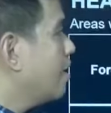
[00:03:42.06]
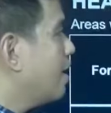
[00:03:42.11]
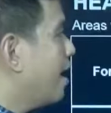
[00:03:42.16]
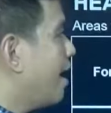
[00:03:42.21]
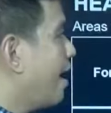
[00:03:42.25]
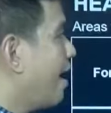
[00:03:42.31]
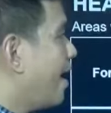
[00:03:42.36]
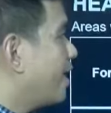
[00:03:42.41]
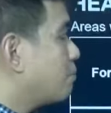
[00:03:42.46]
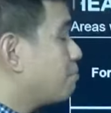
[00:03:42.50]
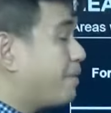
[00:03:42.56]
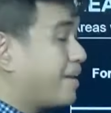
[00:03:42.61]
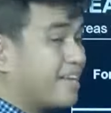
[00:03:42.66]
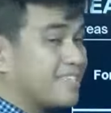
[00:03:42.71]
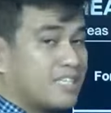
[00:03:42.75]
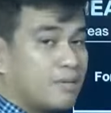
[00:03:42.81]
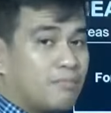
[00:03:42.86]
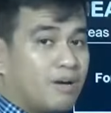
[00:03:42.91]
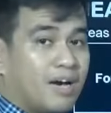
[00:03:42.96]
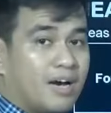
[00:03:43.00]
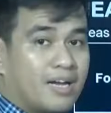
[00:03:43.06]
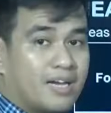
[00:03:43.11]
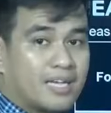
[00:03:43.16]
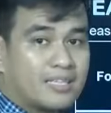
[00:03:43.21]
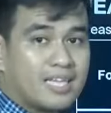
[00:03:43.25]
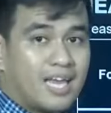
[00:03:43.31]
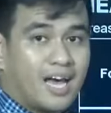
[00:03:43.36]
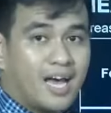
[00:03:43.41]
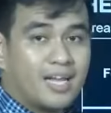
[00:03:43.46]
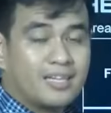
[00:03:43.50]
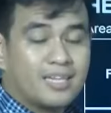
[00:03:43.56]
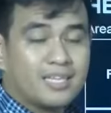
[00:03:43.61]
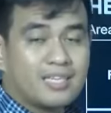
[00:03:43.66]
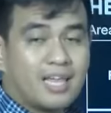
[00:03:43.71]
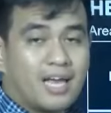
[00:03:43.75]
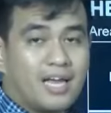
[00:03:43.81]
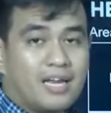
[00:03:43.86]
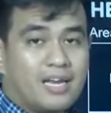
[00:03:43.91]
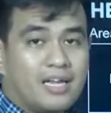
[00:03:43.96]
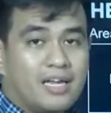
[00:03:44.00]
At para sa mga karagdagang
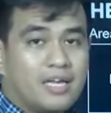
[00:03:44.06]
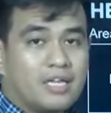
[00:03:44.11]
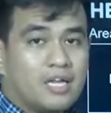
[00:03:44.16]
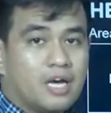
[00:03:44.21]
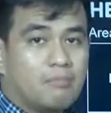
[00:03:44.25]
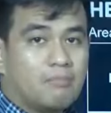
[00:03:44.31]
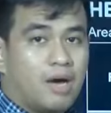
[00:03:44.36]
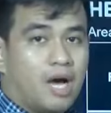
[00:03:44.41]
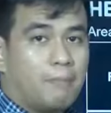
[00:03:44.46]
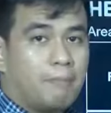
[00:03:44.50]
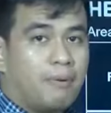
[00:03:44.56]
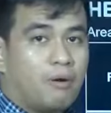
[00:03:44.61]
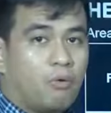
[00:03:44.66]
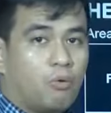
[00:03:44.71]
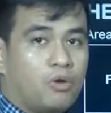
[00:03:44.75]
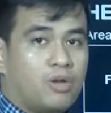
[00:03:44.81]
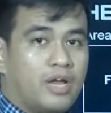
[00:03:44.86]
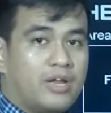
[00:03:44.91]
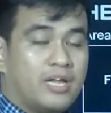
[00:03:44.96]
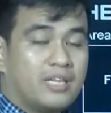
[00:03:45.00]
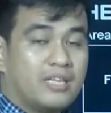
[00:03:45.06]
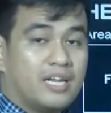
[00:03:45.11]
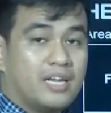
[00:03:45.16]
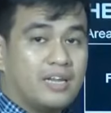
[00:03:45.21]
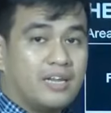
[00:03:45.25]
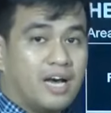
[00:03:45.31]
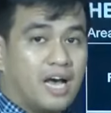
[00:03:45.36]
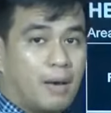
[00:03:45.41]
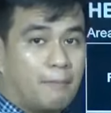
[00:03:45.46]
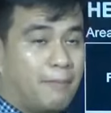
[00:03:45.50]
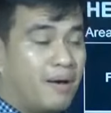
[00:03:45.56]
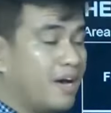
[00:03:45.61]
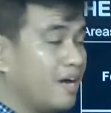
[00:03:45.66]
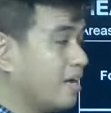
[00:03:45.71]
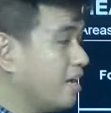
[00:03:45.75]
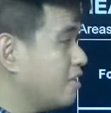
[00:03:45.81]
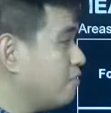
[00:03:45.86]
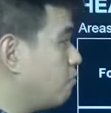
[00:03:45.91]
detalye ng mga pag-ulan na dala ng habagat